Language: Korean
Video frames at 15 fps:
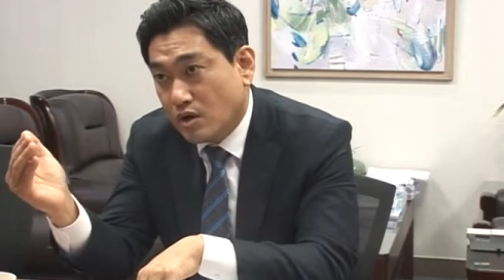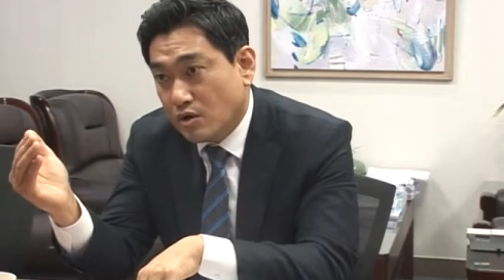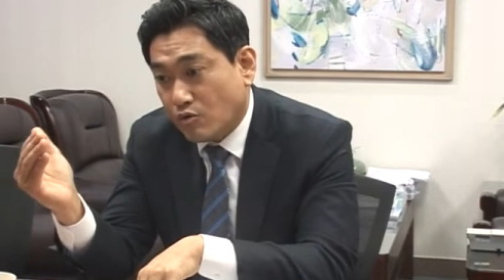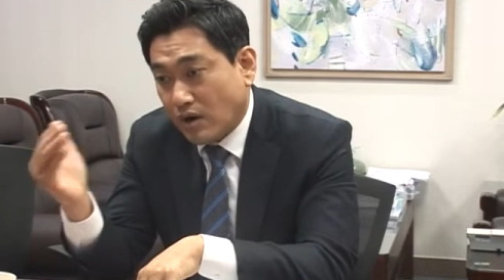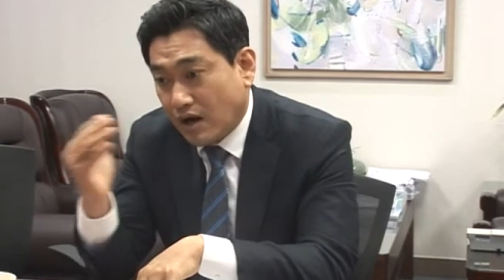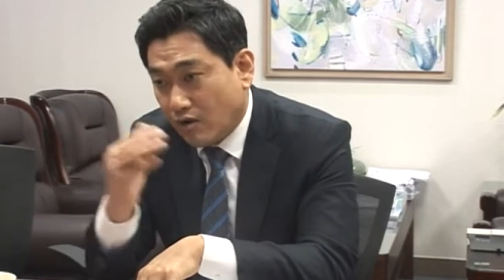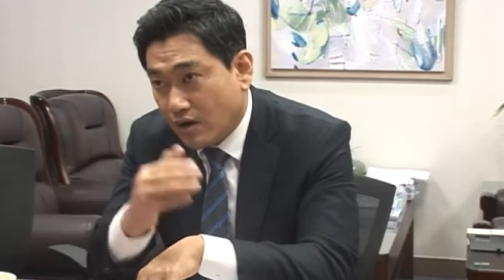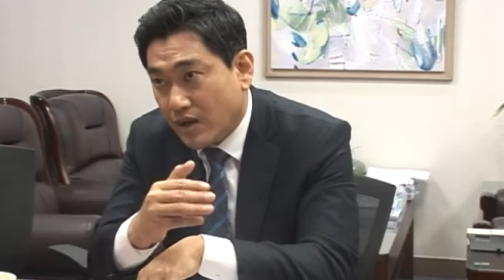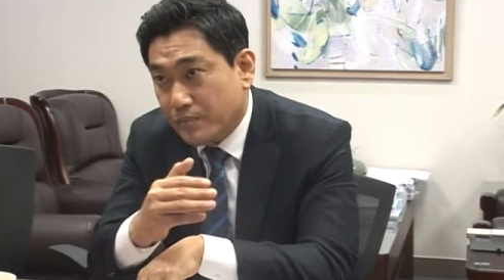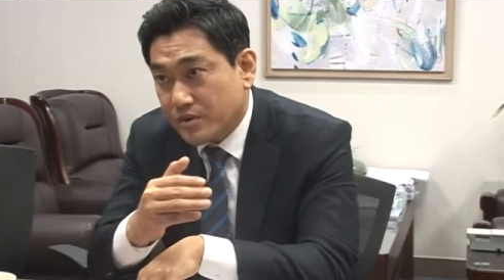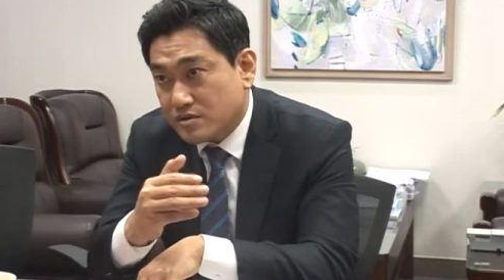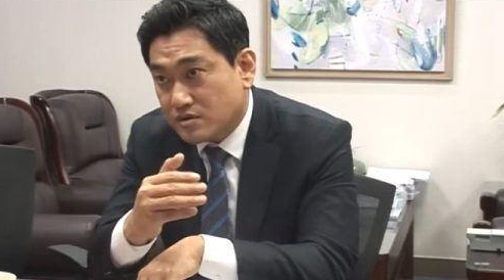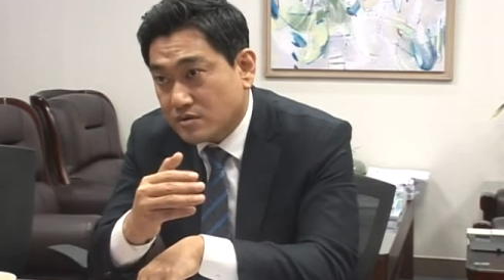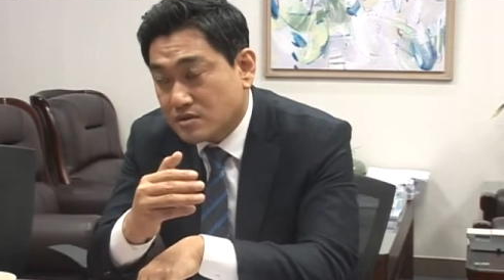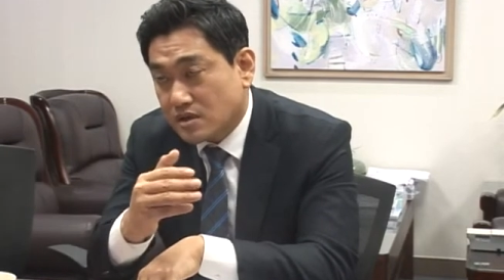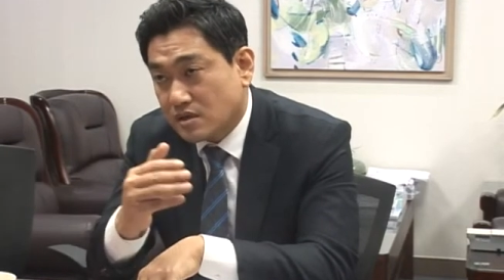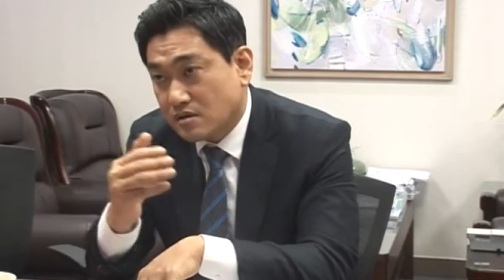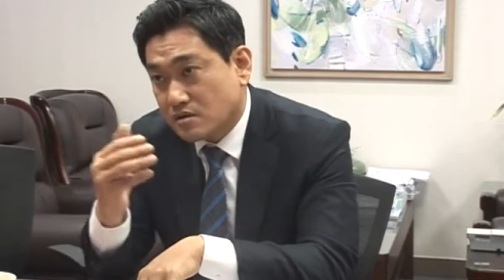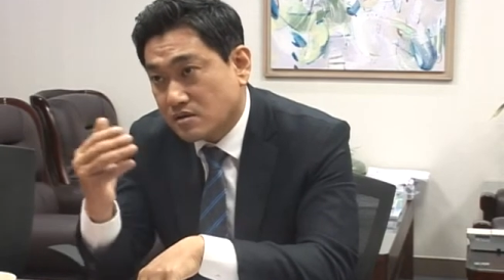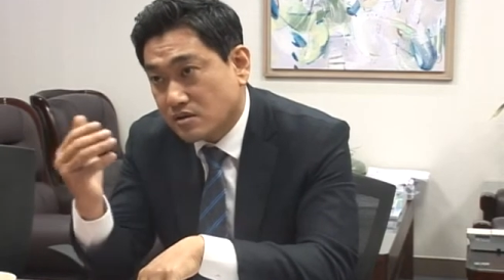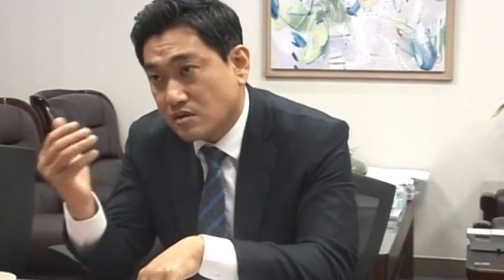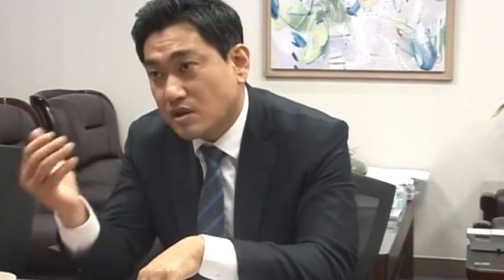과거 햇볕
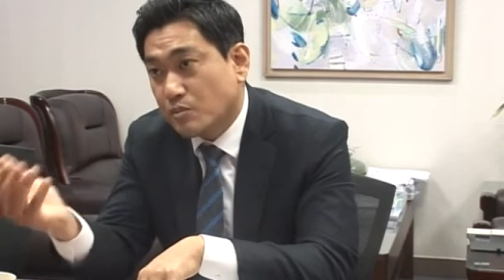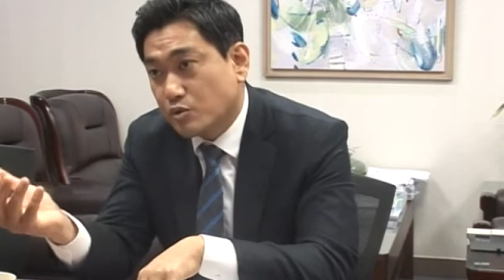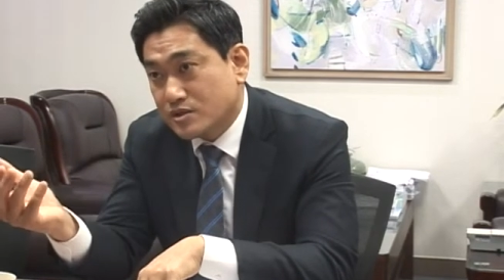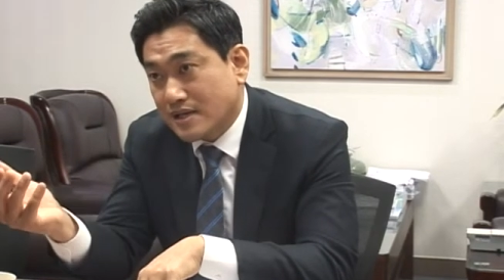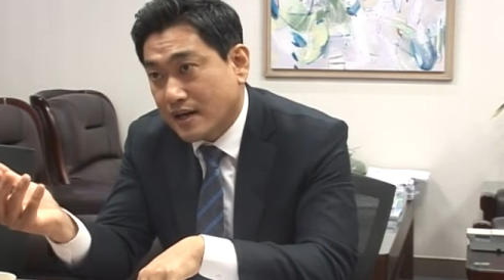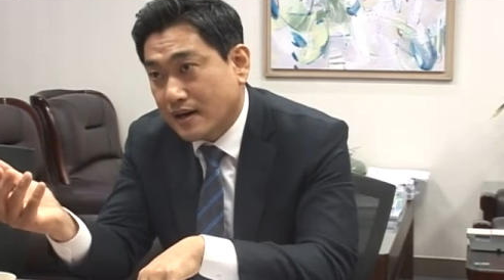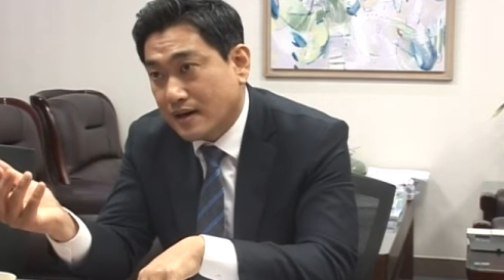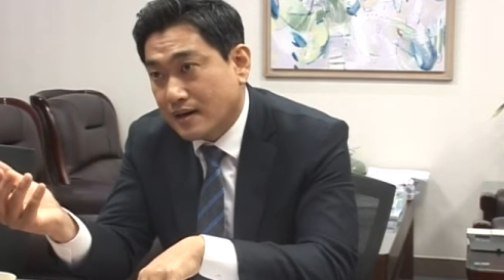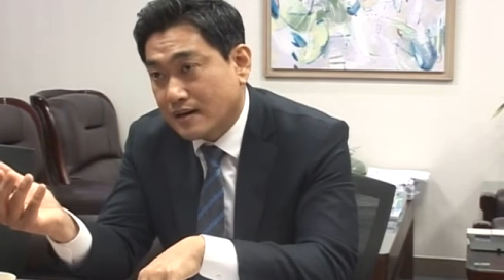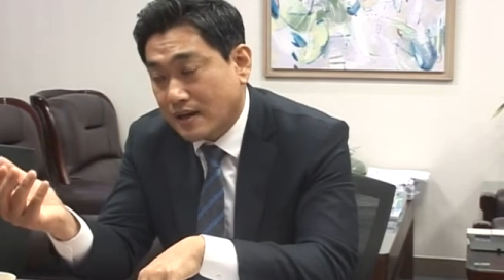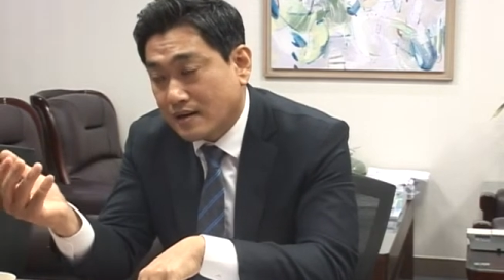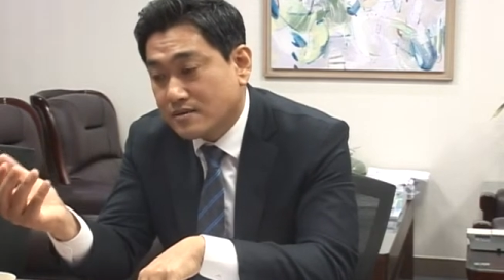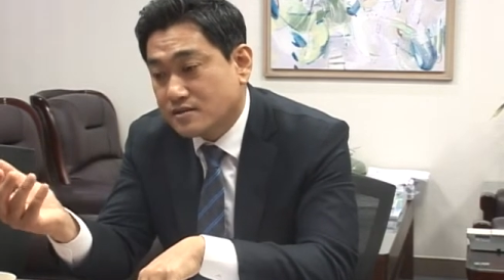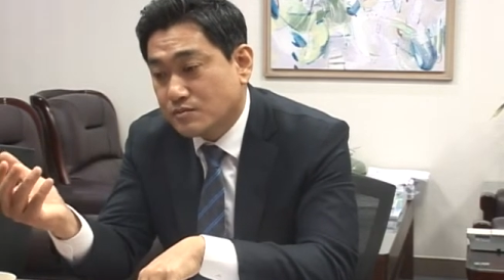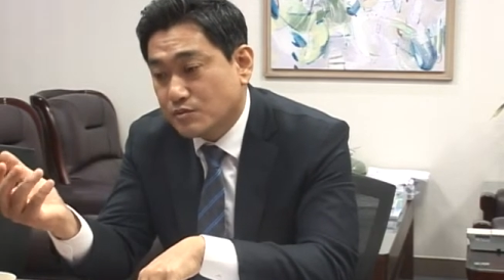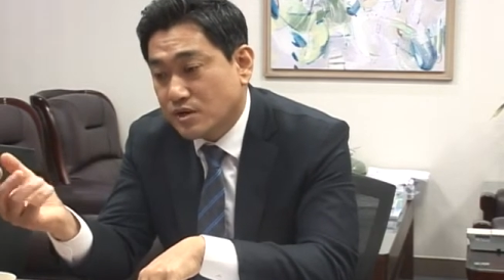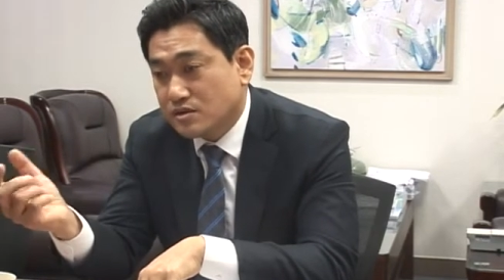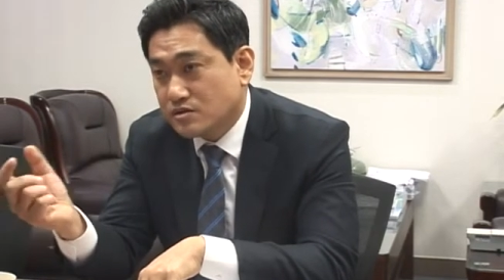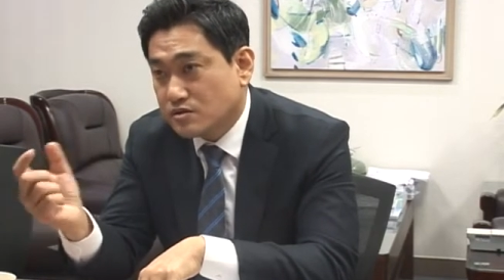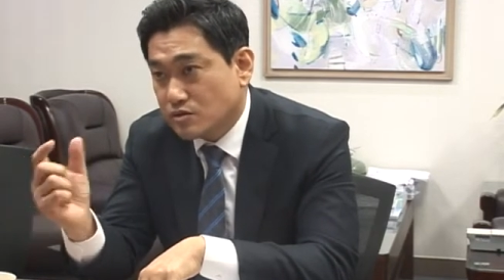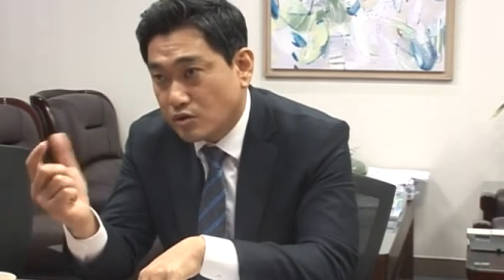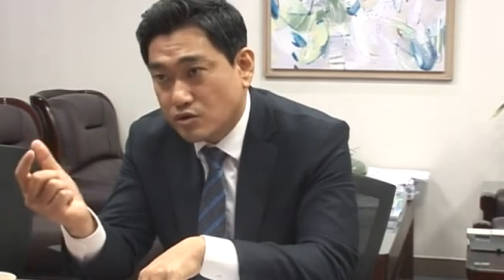정책을 들여다보자라는
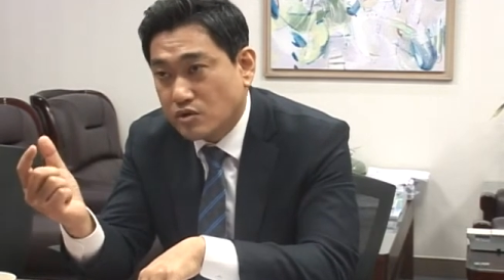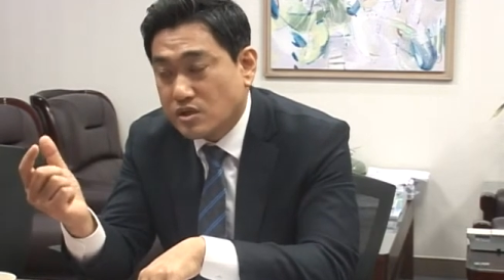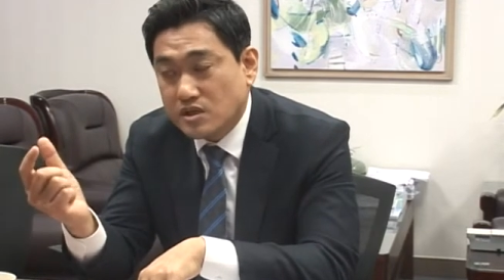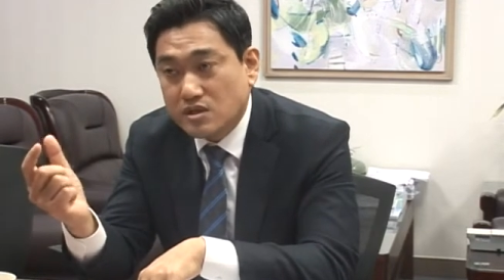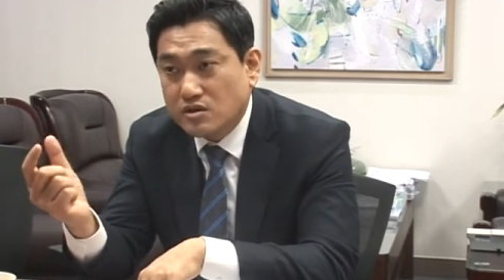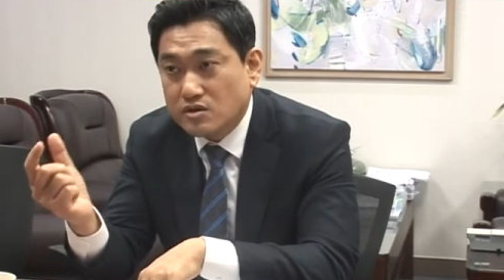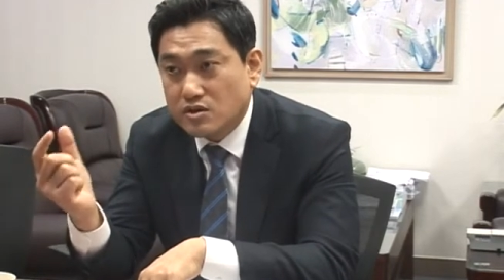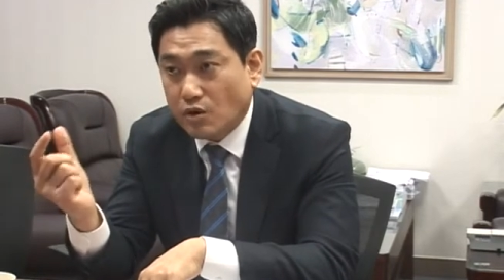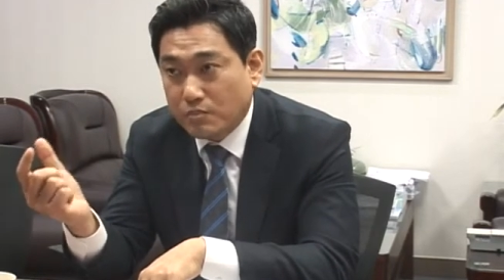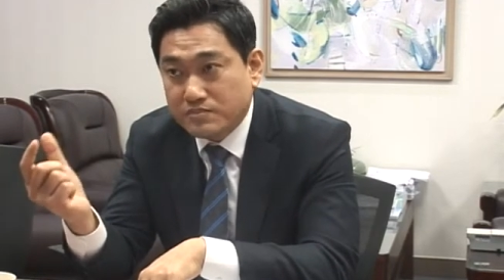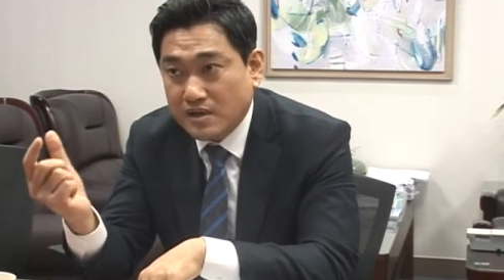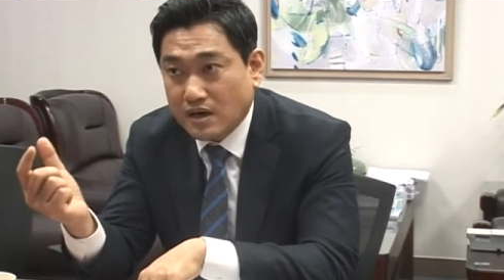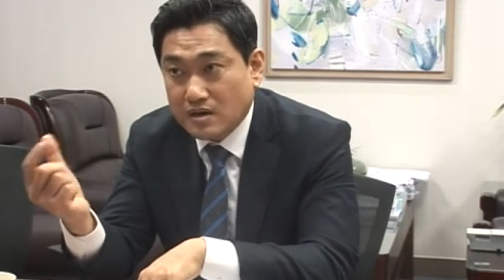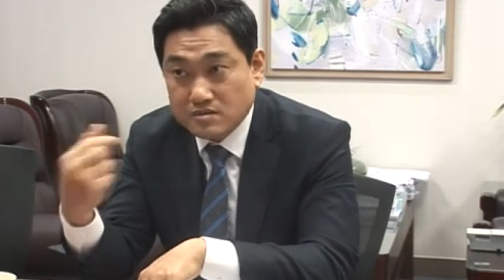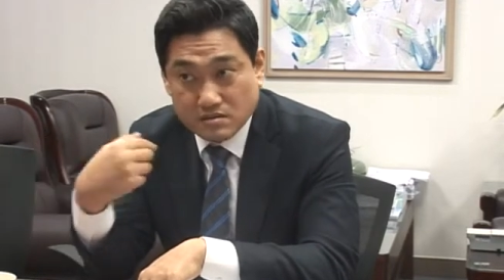측면에서는 전혀 이견이 없다.